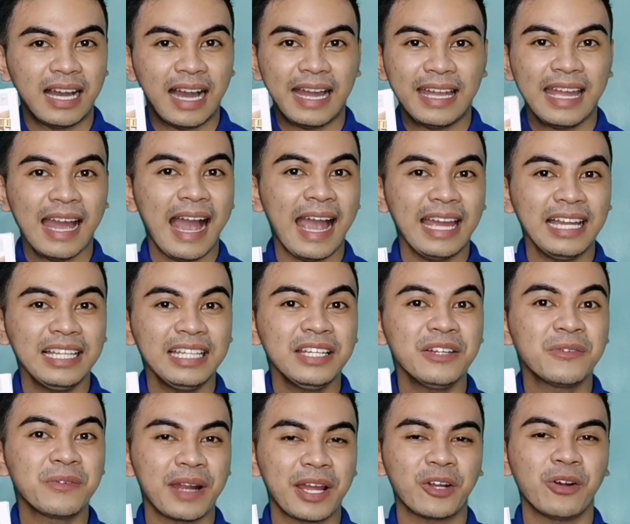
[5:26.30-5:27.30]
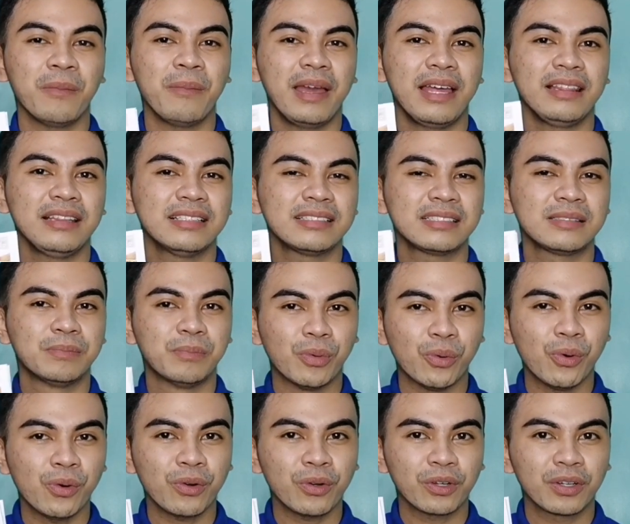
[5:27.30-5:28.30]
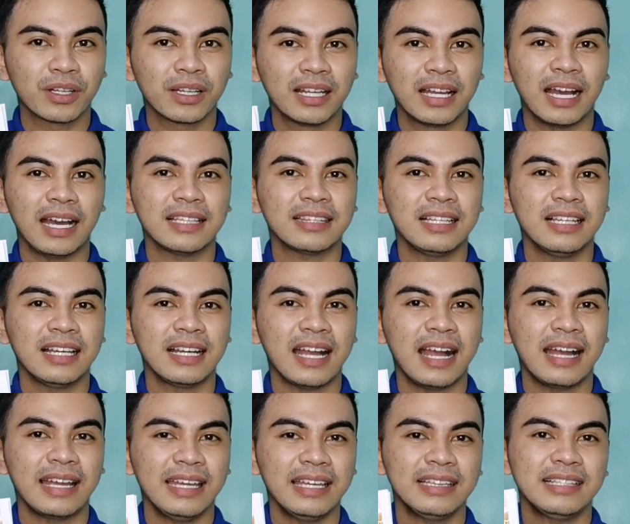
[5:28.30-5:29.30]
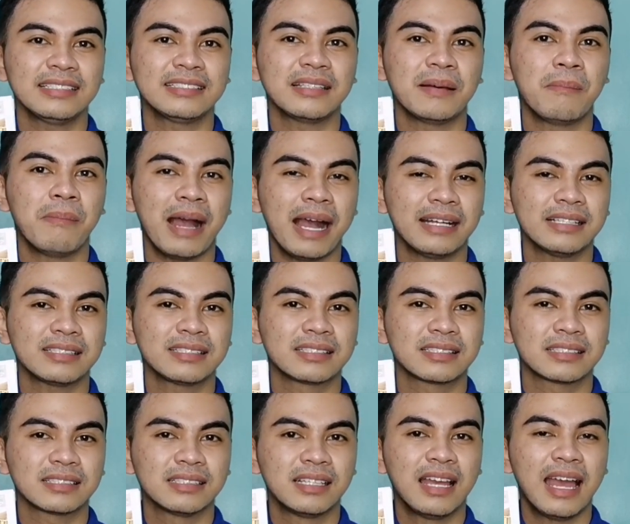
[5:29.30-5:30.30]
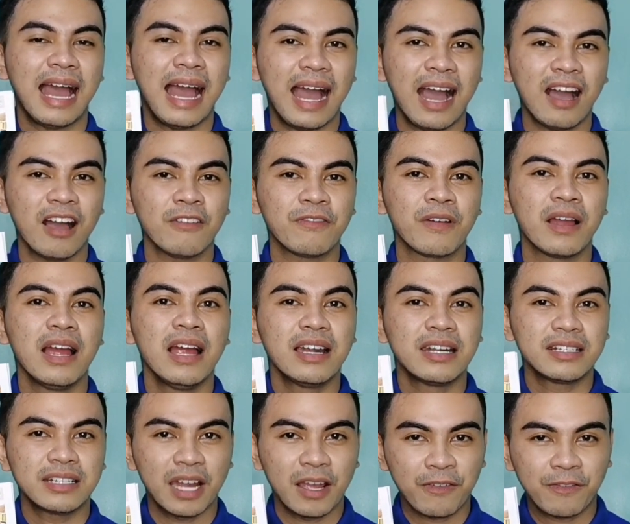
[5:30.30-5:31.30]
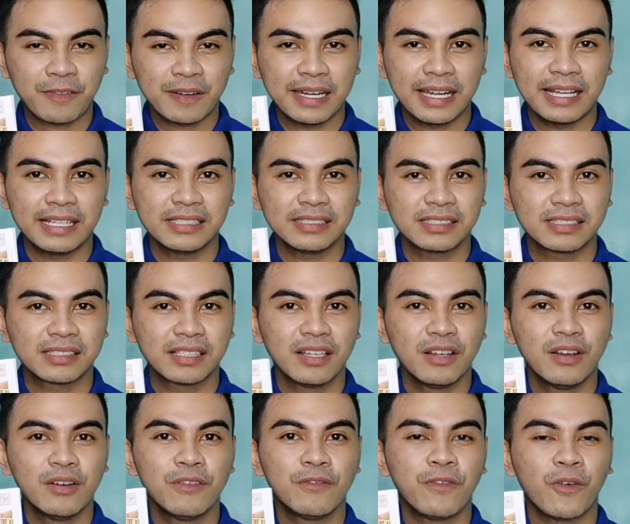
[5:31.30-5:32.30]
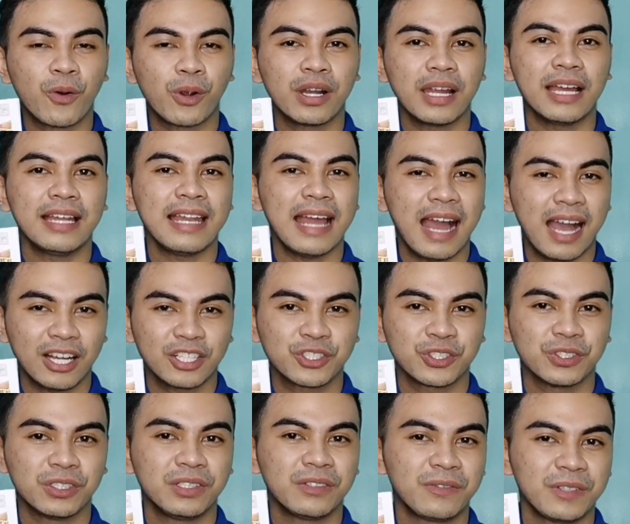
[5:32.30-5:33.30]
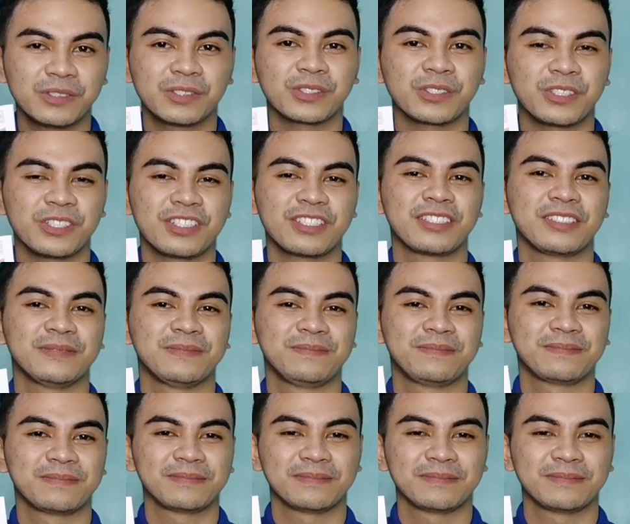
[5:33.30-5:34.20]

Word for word: I highly recommend this book at talagang it is a must have reference for an action research.